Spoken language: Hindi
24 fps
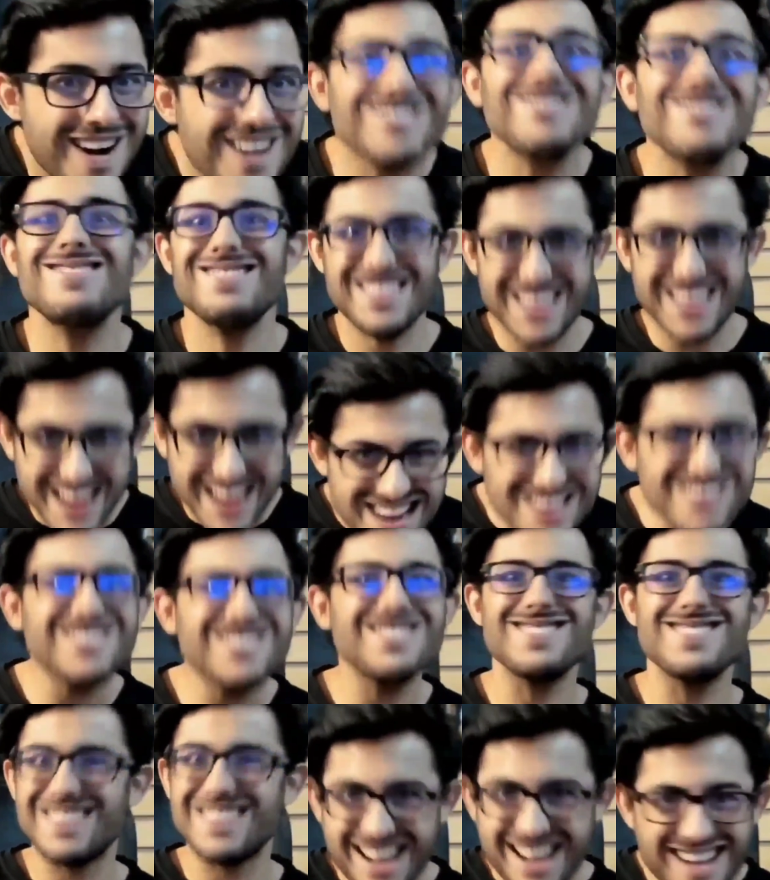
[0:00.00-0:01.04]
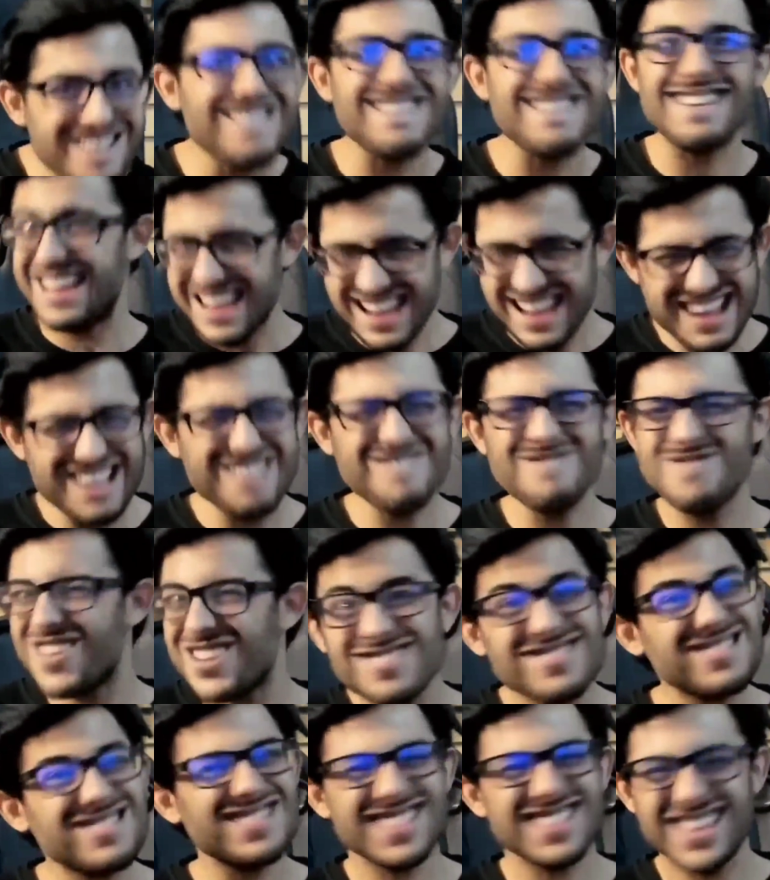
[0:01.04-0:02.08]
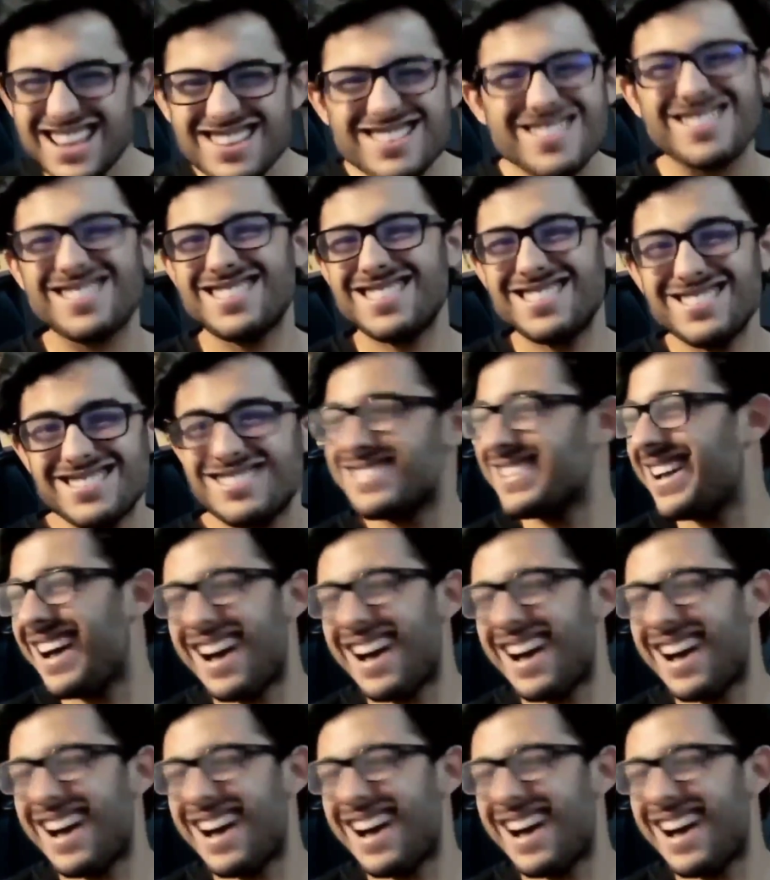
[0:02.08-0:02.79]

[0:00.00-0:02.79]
बहुत तेज हो रहा है बहुत तेज हो रहा